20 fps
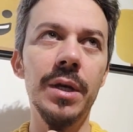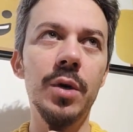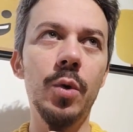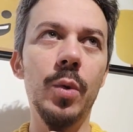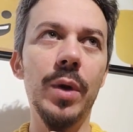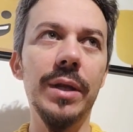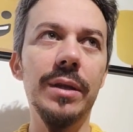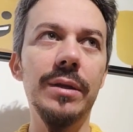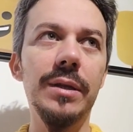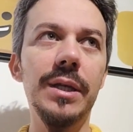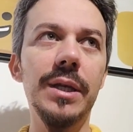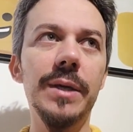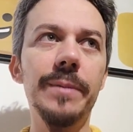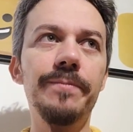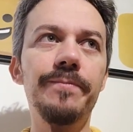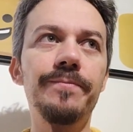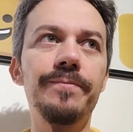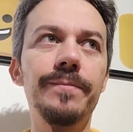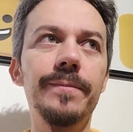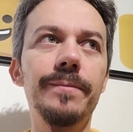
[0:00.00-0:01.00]

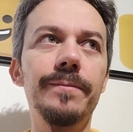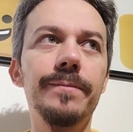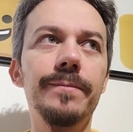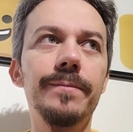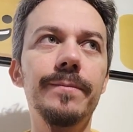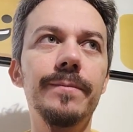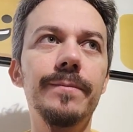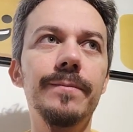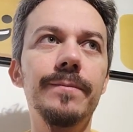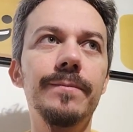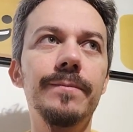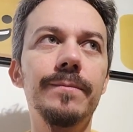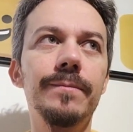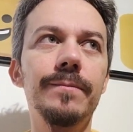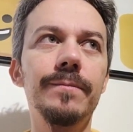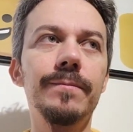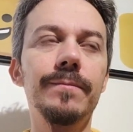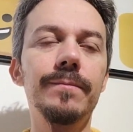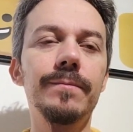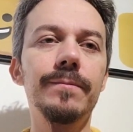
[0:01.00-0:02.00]
Quindi mh,
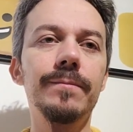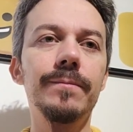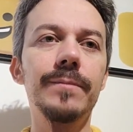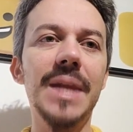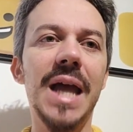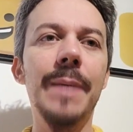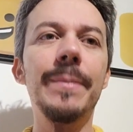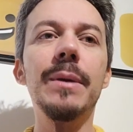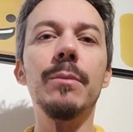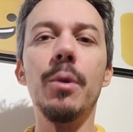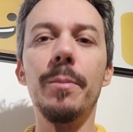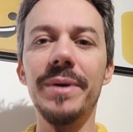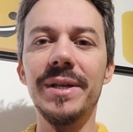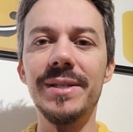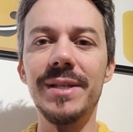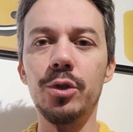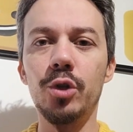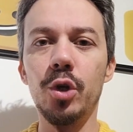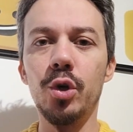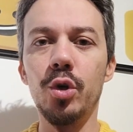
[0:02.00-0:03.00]
mm, abbiamo
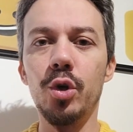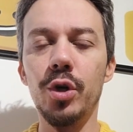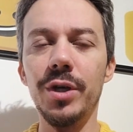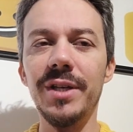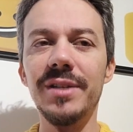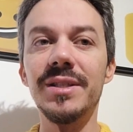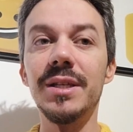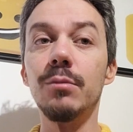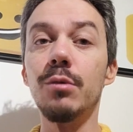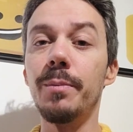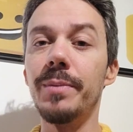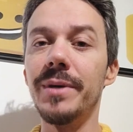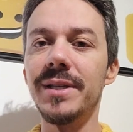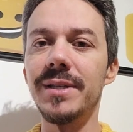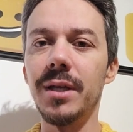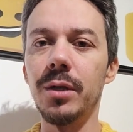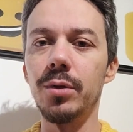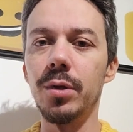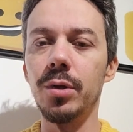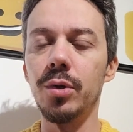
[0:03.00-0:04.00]
pensato a noi, stiamo
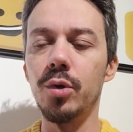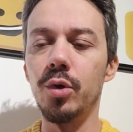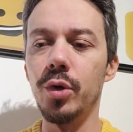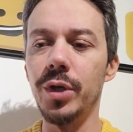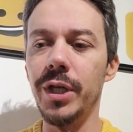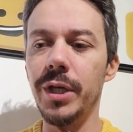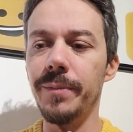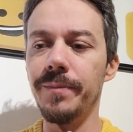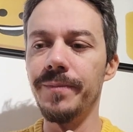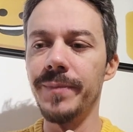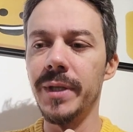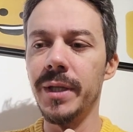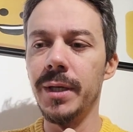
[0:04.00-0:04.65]
pensando a noi